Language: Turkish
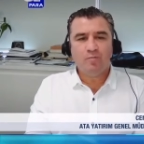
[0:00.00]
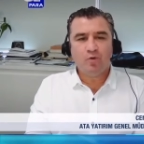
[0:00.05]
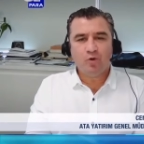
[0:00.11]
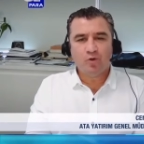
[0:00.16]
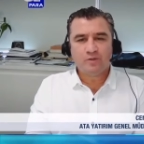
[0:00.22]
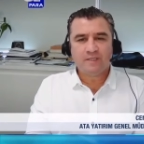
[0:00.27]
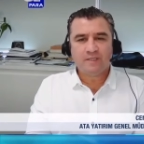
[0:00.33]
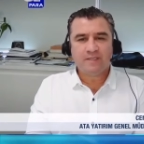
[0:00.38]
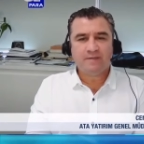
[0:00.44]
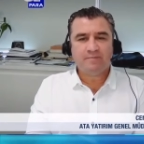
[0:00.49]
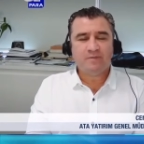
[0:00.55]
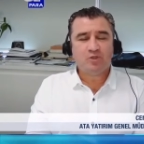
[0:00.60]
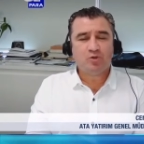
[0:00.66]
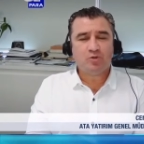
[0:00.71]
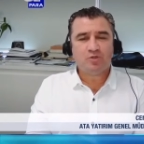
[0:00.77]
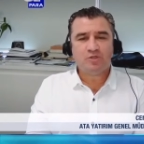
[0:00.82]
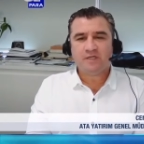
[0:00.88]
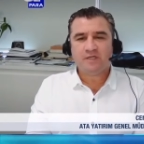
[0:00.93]
Borsada
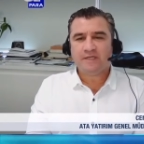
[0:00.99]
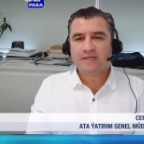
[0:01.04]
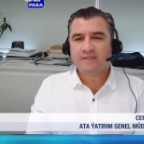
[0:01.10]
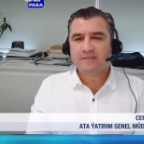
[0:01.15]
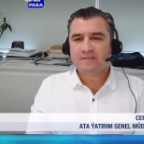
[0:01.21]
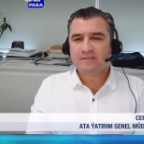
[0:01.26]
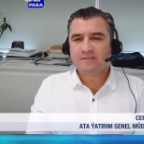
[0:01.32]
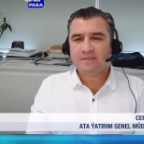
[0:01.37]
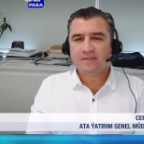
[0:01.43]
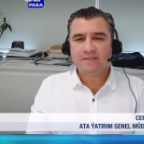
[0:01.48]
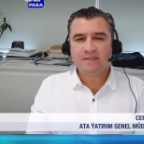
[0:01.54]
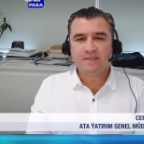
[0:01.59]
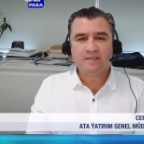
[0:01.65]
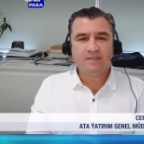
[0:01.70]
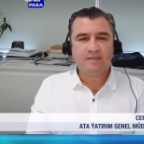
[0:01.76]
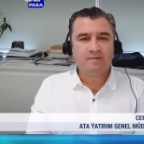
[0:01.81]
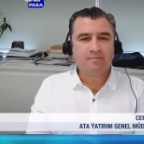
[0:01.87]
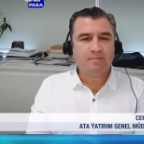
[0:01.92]
birçok şirket
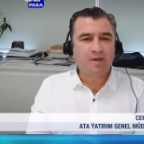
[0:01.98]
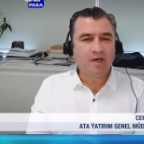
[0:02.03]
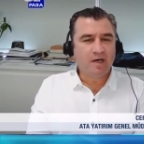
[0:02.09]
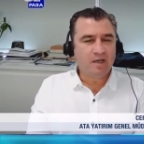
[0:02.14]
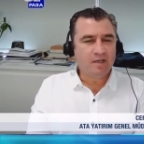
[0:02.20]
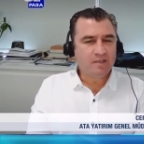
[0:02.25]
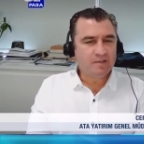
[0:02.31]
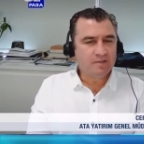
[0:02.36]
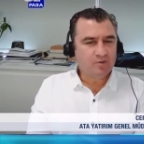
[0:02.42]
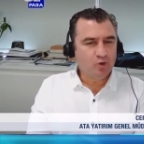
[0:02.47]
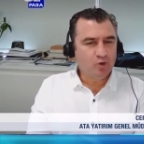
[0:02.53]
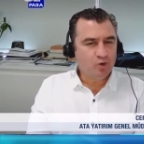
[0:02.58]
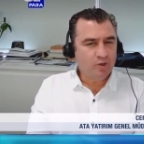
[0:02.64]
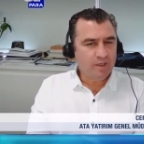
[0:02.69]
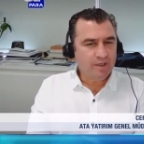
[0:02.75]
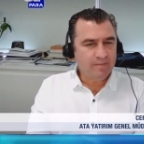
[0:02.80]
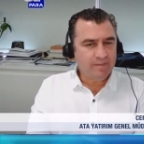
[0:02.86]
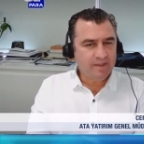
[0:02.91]
e, pahalı
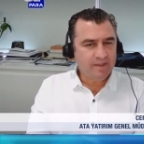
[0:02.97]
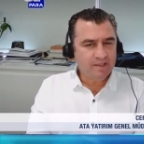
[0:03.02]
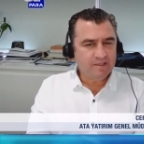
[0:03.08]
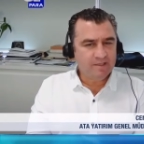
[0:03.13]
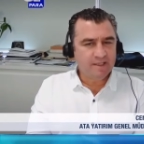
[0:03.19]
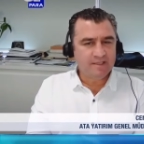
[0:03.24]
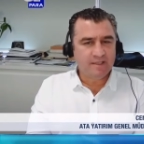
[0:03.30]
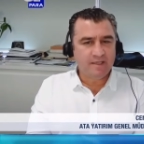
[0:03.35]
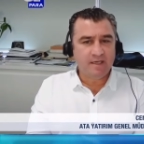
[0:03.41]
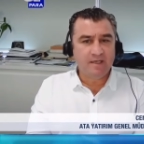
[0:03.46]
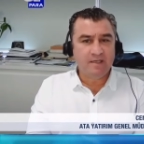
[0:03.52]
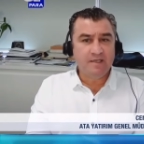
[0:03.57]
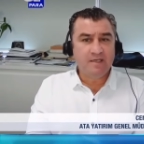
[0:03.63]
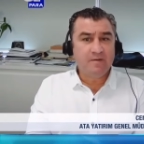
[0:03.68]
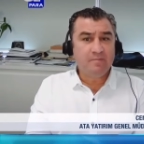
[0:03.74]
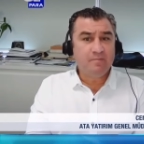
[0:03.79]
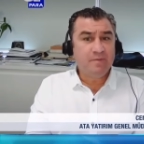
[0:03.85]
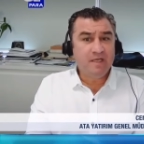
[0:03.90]
görünebilir ya da
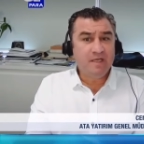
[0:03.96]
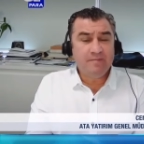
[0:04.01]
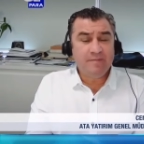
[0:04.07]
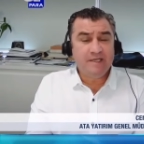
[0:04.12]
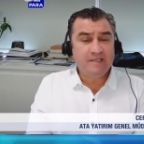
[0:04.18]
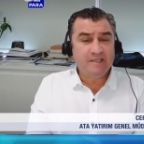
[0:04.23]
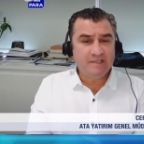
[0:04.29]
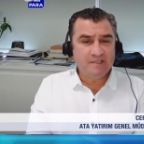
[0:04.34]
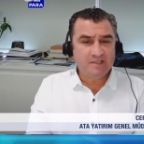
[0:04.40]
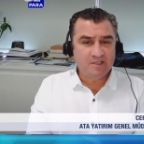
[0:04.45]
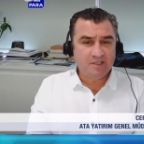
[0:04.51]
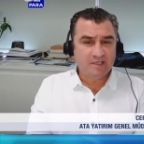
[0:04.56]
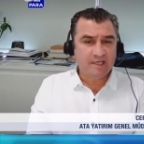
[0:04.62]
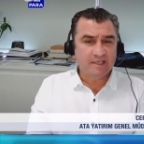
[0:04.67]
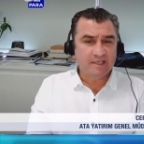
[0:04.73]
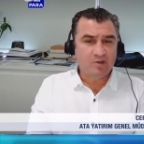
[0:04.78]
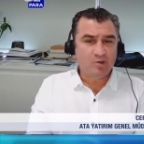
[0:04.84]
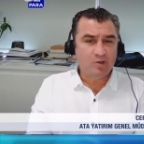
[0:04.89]
bilmediğiniz
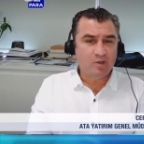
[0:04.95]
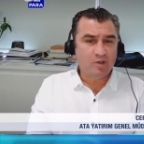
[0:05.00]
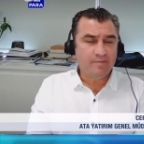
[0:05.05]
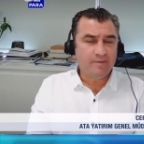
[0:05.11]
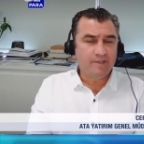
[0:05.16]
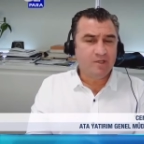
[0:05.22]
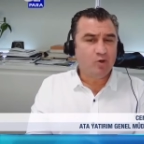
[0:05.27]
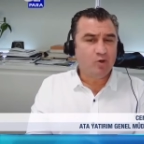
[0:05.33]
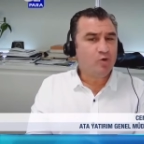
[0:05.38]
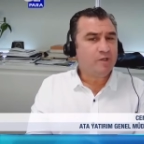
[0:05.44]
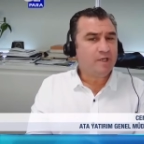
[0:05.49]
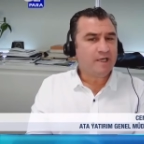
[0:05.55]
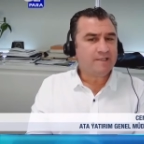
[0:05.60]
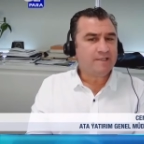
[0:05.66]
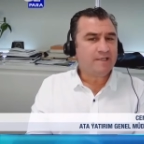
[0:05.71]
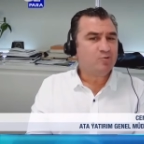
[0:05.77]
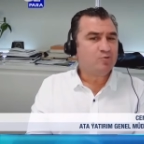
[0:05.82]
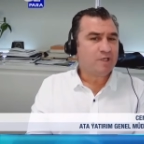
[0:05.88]
şirketler olabilir.
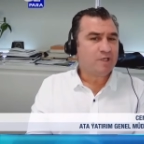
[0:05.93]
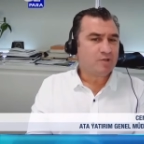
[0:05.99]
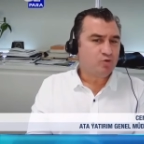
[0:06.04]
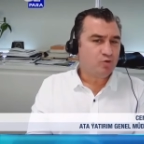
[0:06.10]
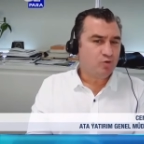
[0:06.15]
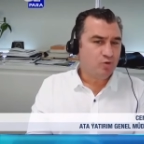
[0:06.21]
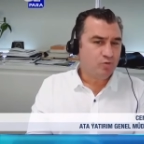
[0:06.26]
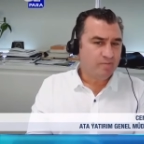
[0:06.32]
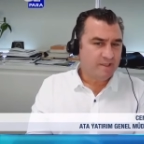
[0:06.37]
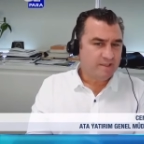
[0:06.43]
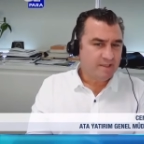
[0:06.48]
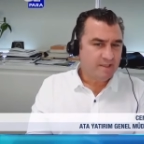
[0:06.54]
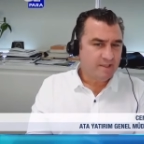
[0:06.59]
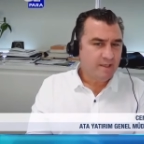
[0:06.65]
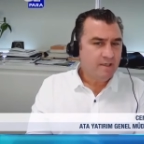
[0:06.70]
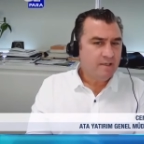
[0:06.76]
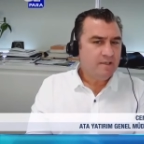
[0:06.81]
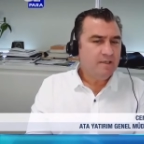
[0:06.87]
Onlardan uzak
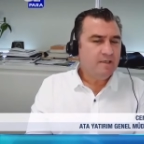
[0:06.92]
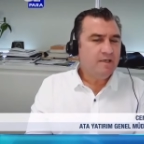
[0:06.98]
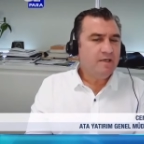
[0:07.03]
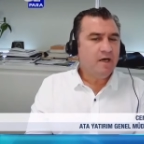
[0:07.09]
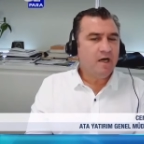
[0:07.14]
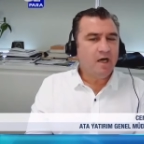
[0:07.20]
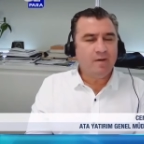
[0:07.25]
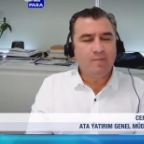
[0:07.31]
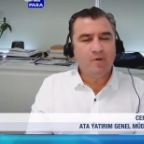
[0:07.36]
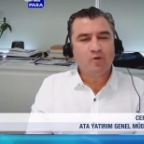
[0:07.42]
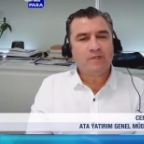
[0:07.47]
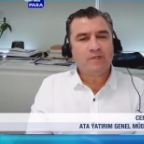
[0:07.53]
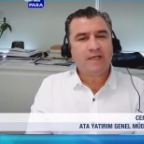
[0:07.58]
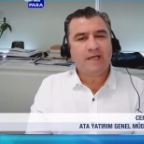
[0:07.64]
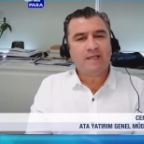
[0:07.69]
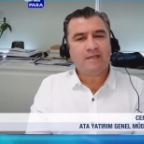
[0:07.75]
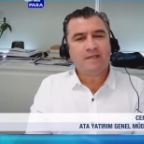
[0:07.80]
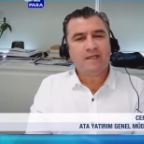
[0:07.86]
durulmasını ama
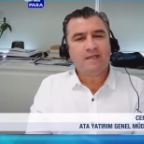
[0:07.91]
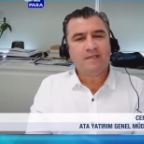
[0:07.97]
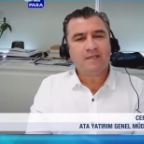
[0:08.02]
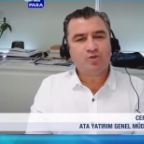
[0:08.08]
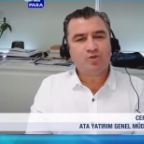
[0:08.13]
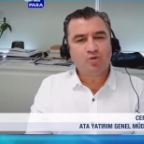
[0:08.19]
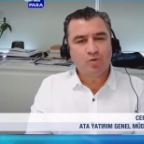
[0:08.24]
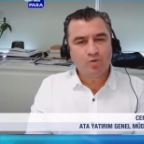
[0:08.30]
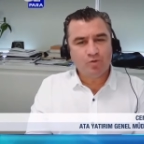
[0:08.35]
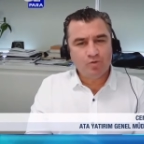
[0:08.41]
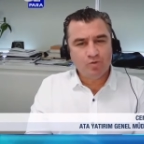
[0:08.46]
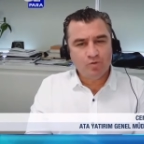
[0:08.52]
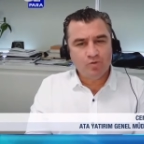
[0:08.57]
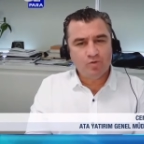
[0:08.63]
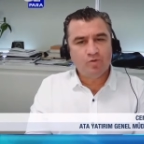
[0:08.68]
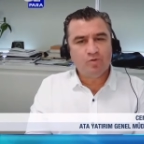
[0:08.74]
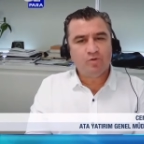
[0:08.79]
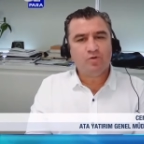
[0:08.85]
öte yandan da çok
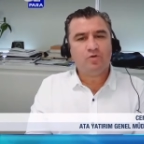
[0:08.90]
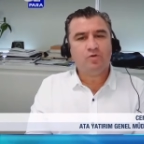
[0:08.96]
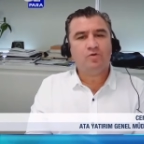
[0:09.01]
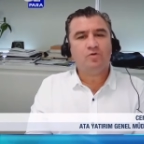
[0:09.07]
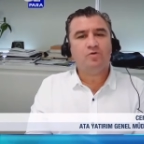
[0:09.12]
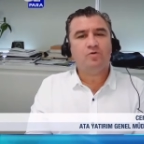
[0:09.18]
e,